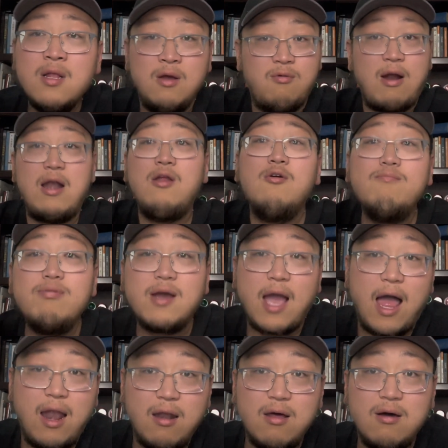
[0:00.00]
反正又不
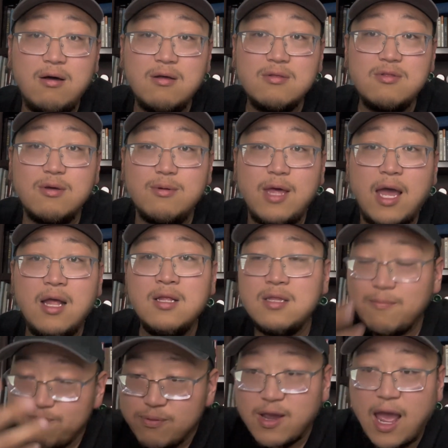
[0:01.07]
敢了，对不对？那
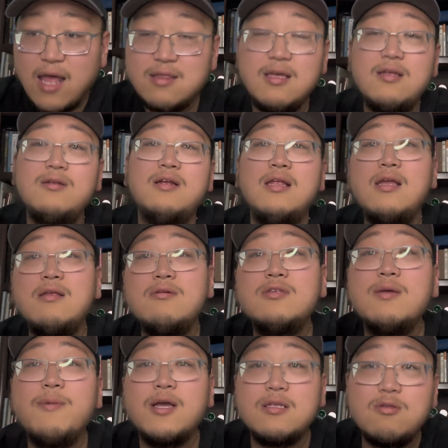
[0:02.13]
不敢，那人家就
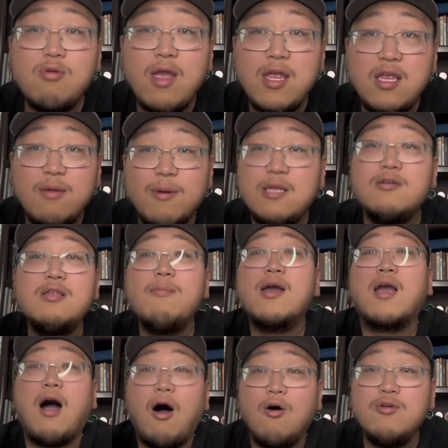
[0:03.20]
这么对你呗，就这么
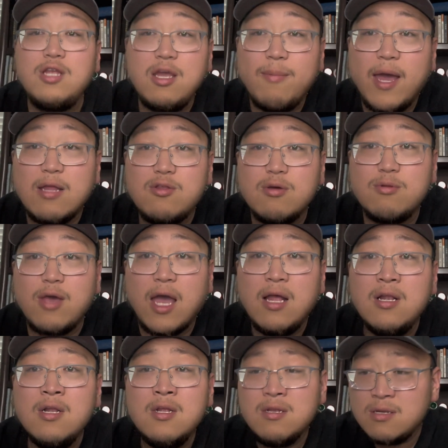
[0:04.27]
搞你呗，对不对？
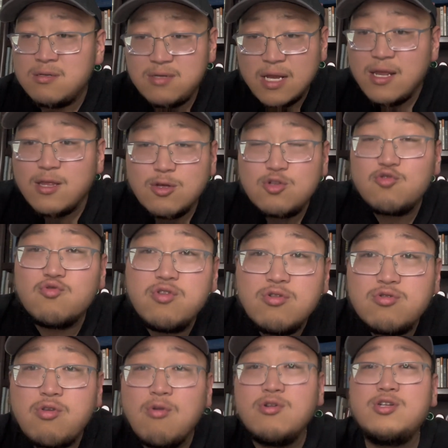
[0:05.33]
人家都主
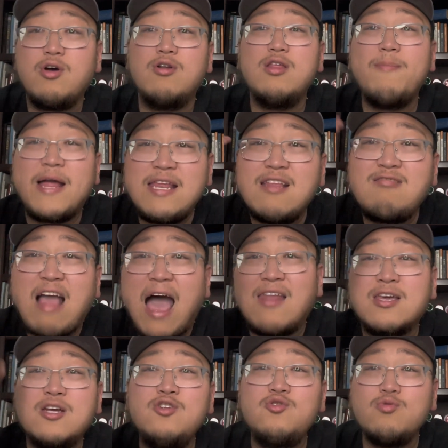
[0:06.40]
动动手了，都把你打
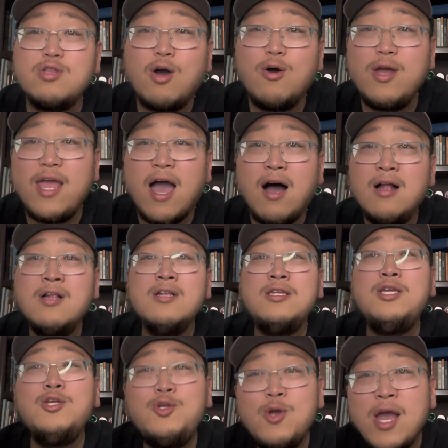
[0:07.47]
得跟猪头一样，
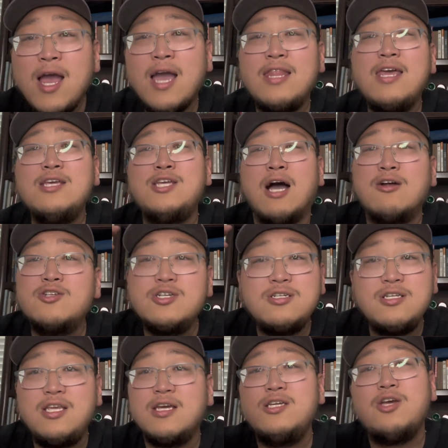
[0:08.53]
你居然还在想这
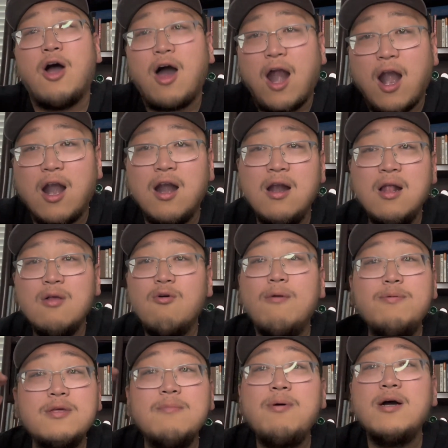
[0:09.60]
是几个小孩儿，我
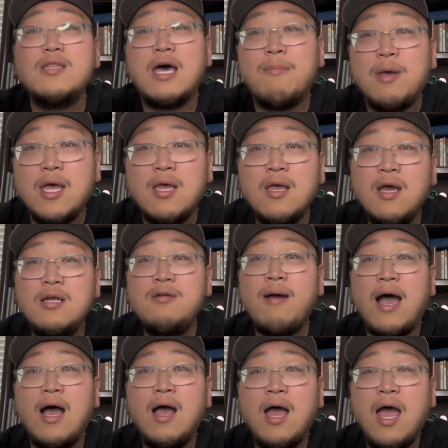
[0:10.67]
不能碰他们，是
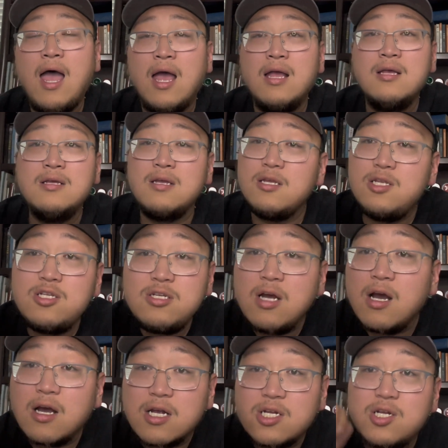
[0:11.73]
吧？哎，那
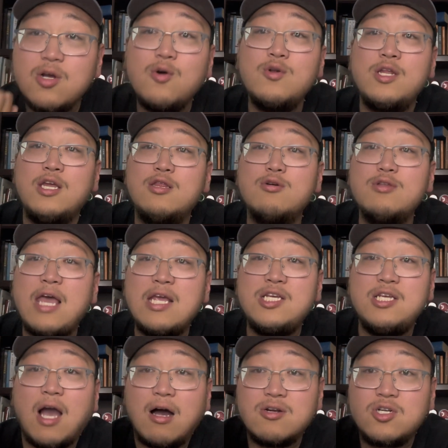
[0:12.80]
这个时候你都在
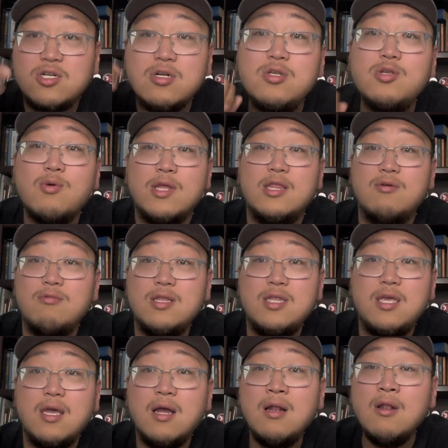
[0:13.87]
想止损的问
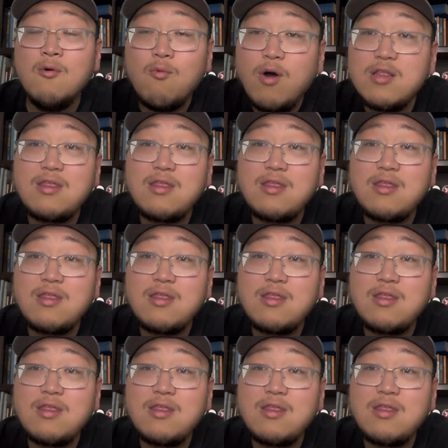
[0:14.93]
题，我